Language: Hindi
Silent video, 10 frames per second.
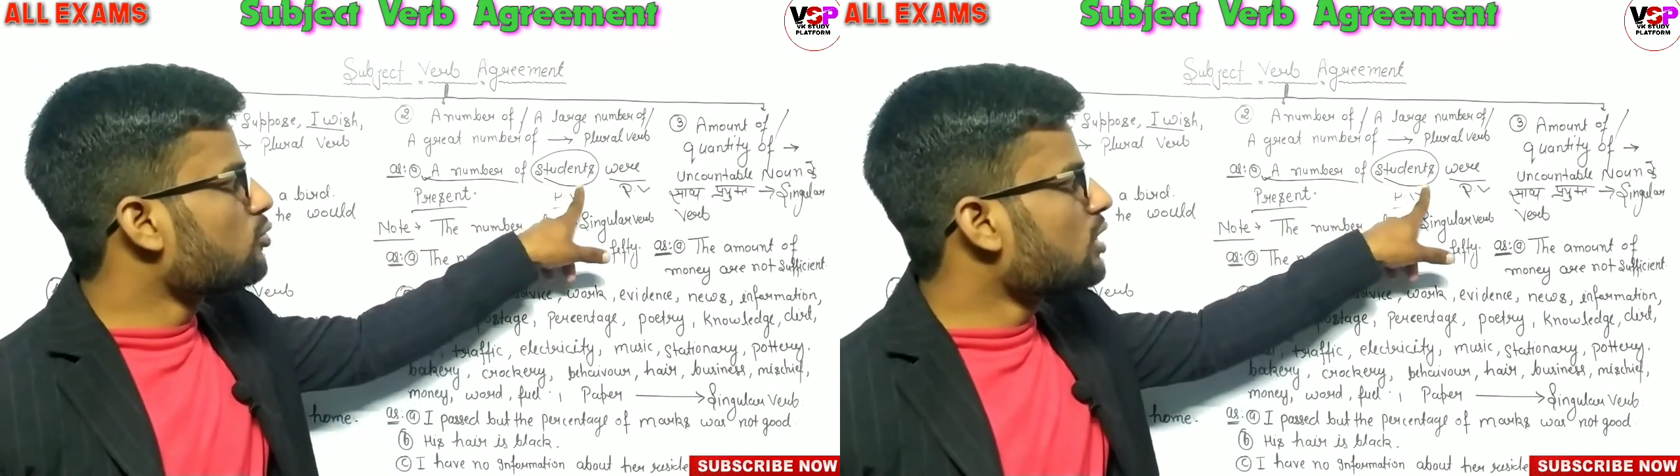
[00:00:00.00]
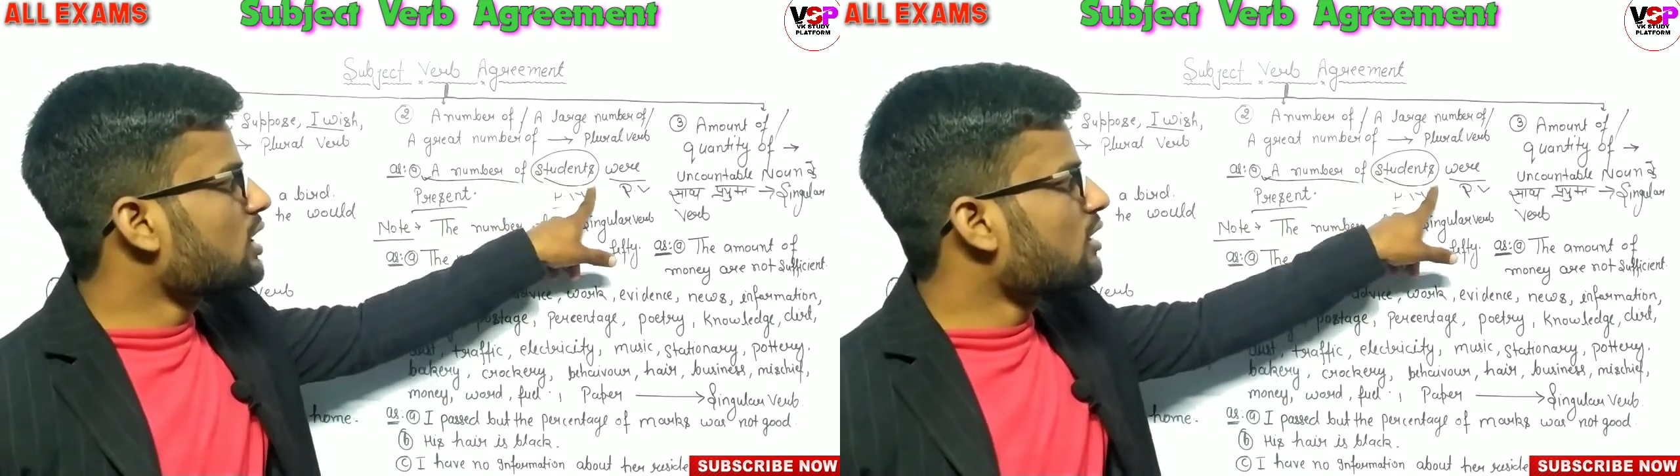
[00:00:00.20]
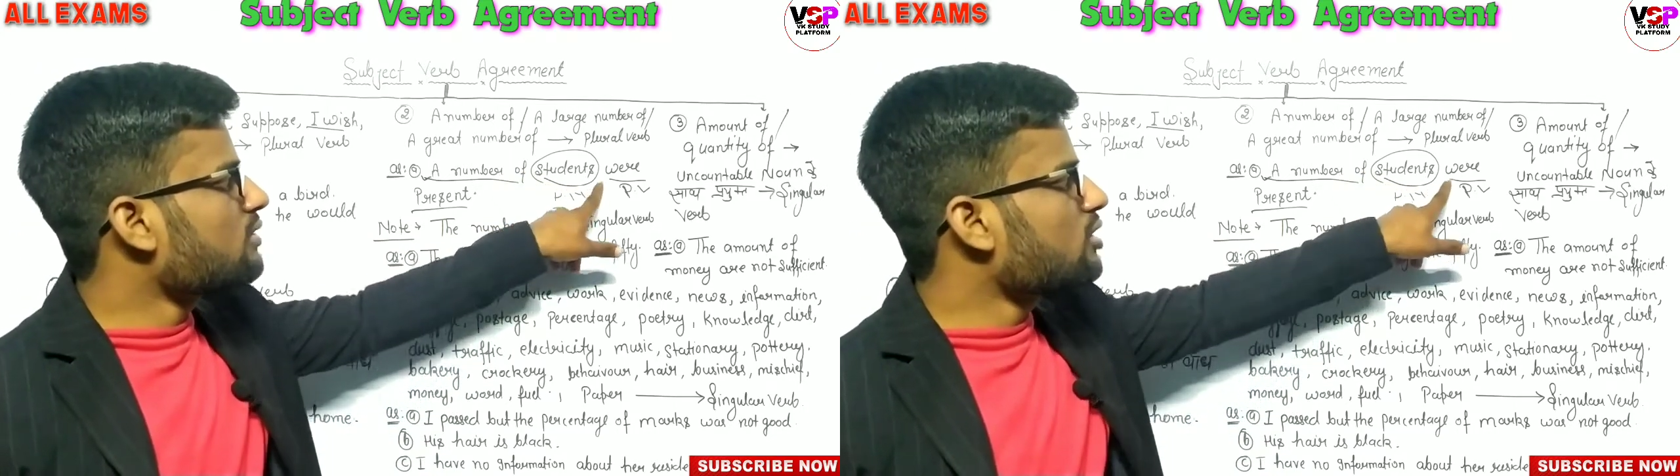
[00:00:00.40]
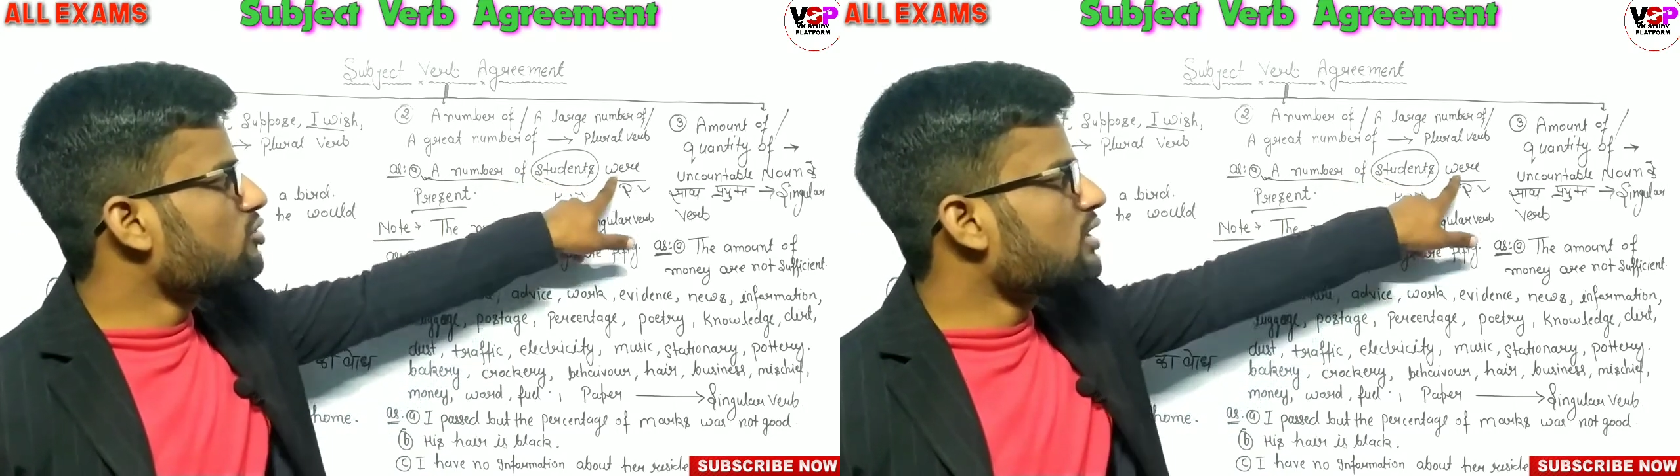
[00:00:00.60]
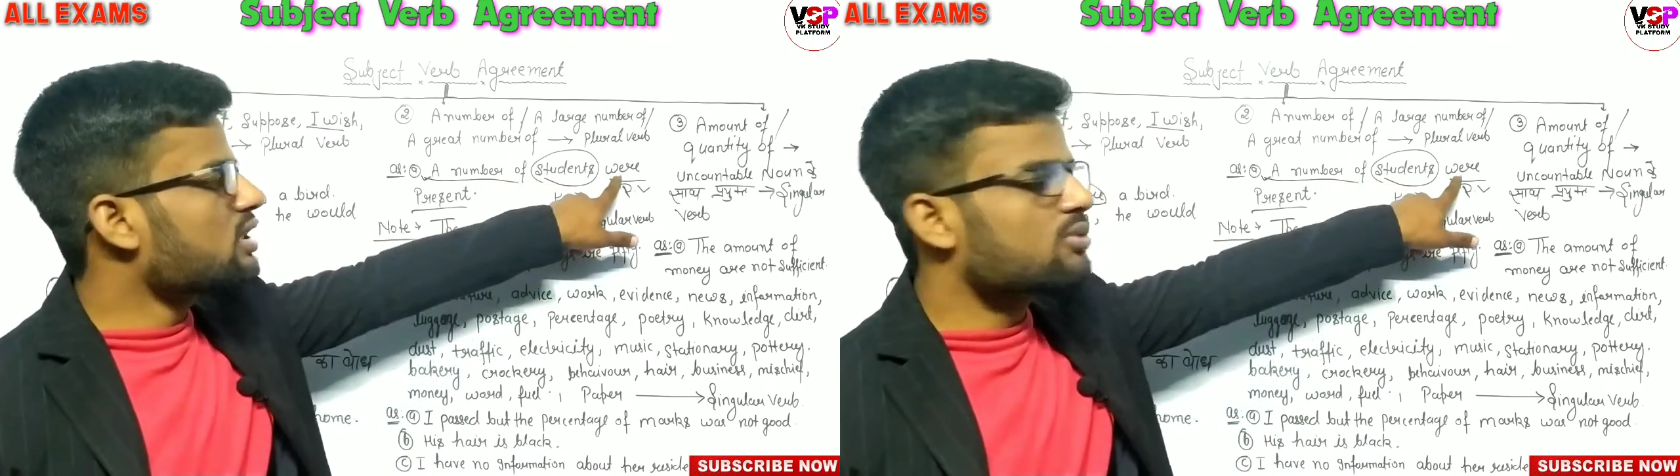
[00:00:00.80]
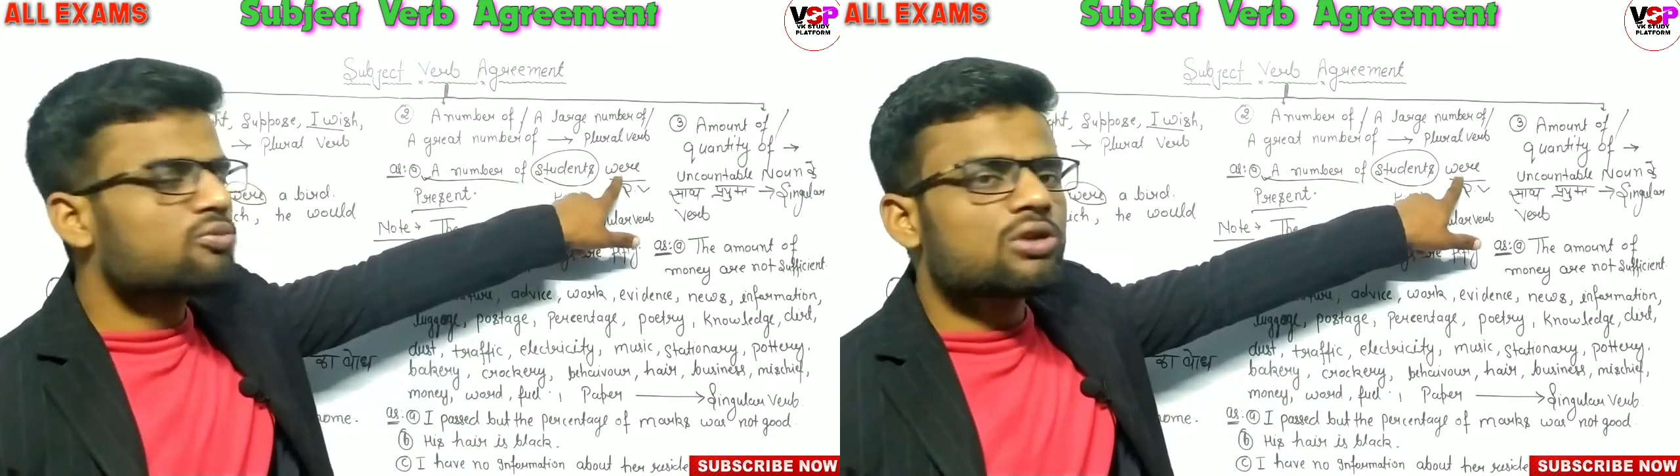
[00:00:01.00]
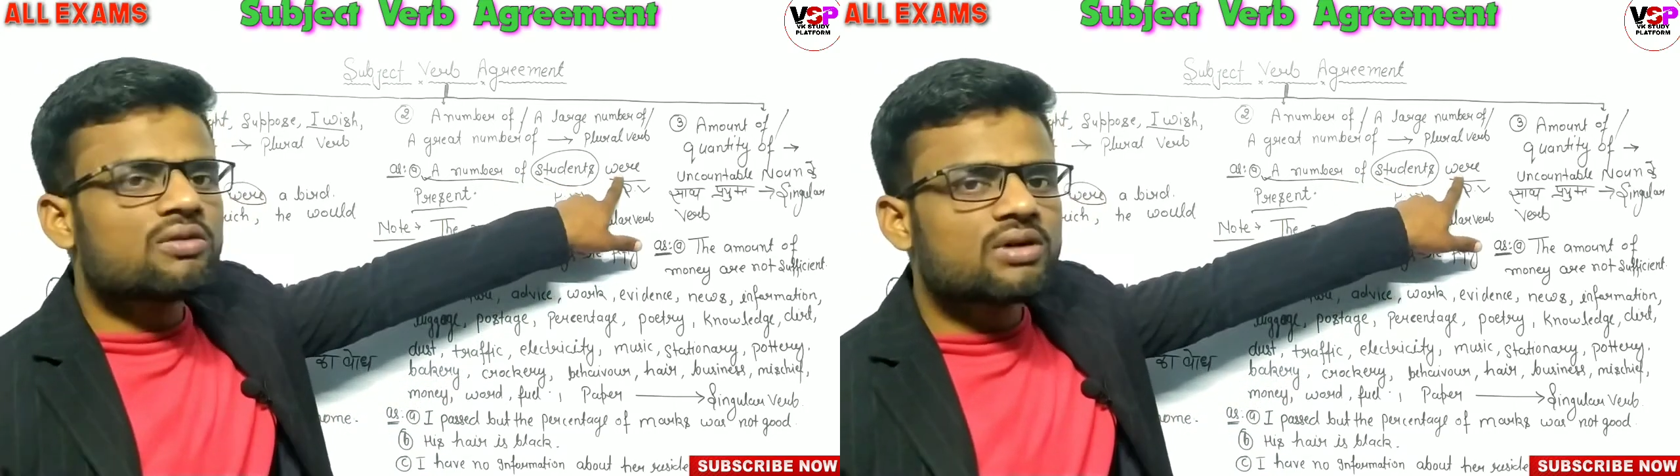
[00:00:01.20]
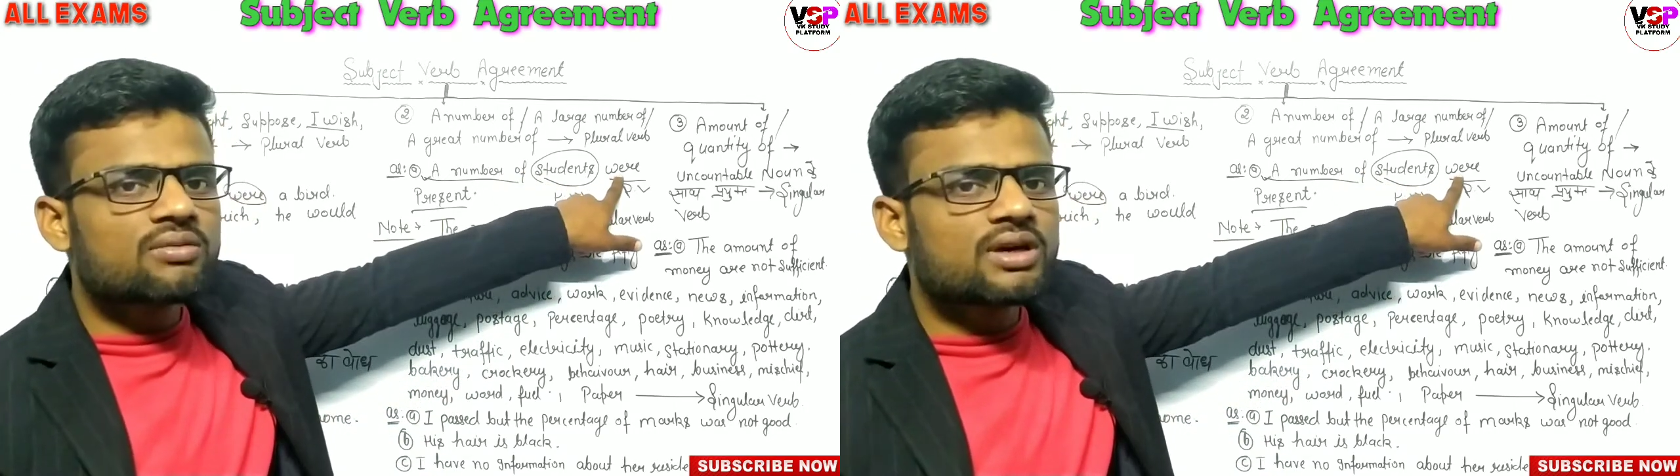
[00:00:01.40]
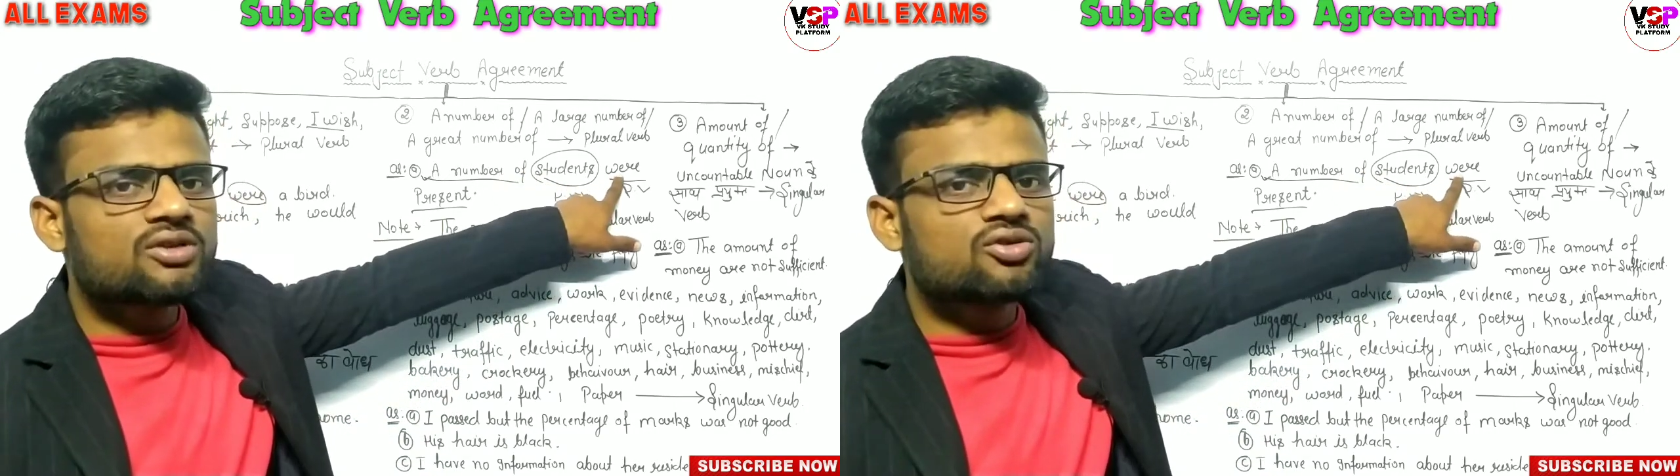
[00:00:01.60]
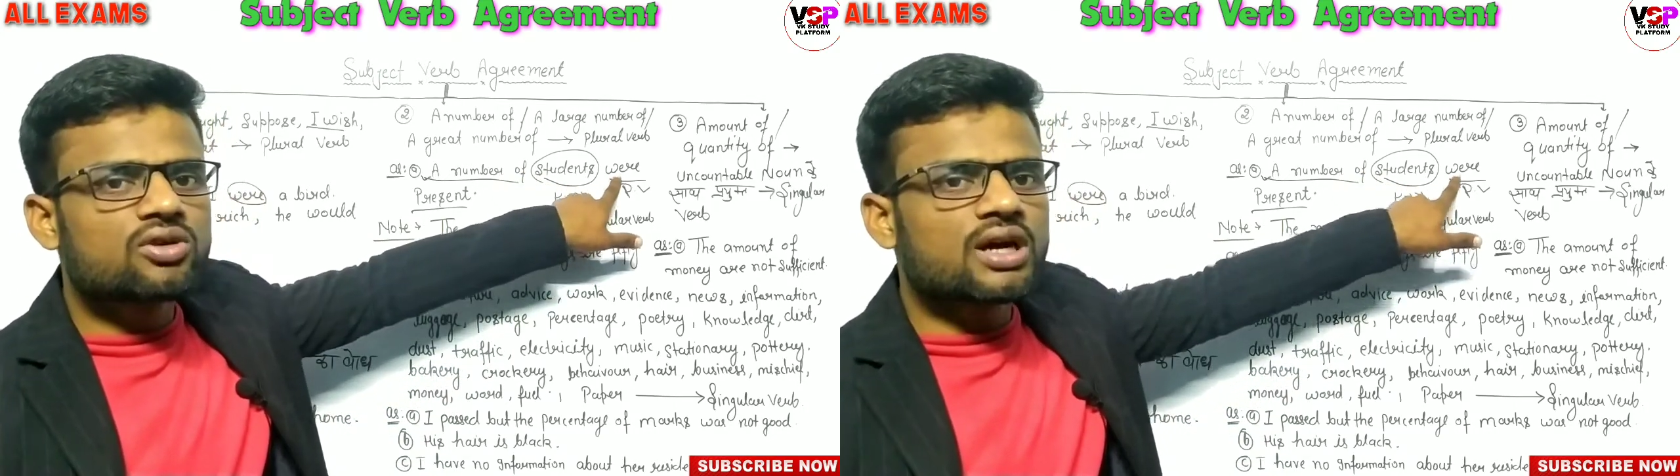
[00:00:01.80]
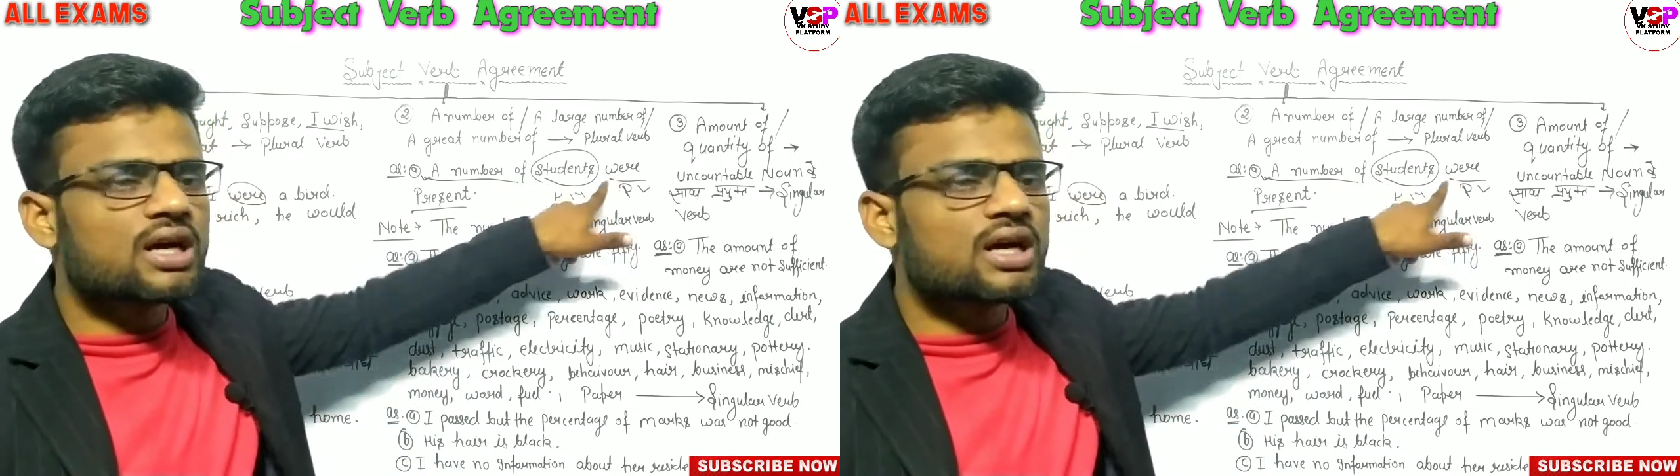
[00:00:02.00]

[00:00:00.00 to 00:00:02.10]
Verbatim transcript: पुलर नाउन का यूज होगा तो पुलर वर्ब का यूज होगा